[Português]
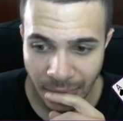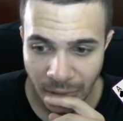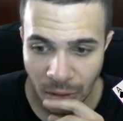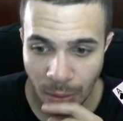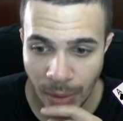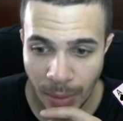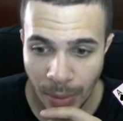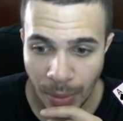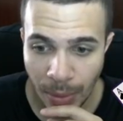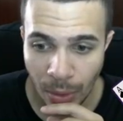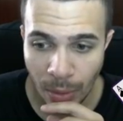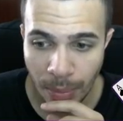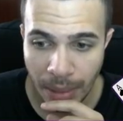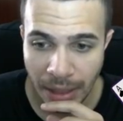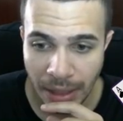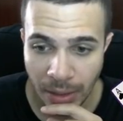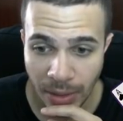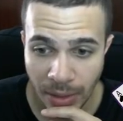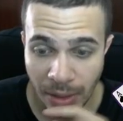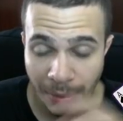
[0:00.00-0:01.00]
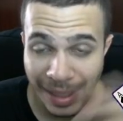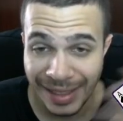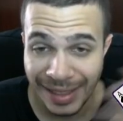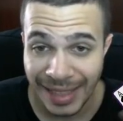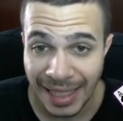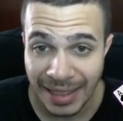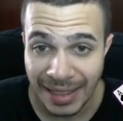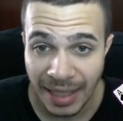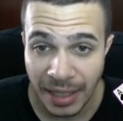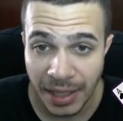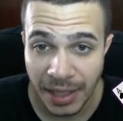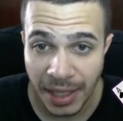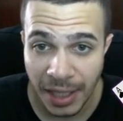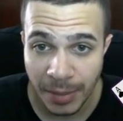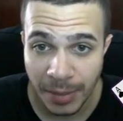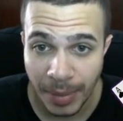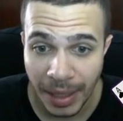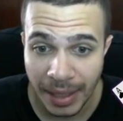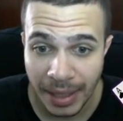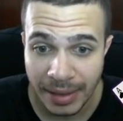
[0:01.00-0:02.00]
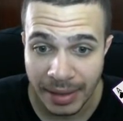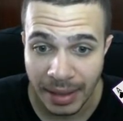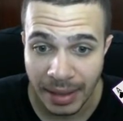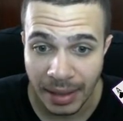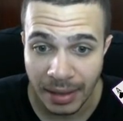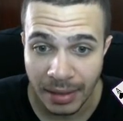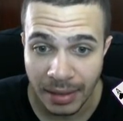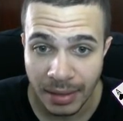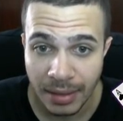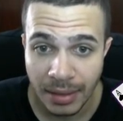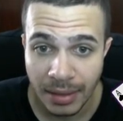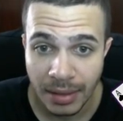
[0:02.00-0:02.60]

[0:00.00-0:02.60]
Tô meio preocupado, eu tenho mais 10k de cash pra gastar.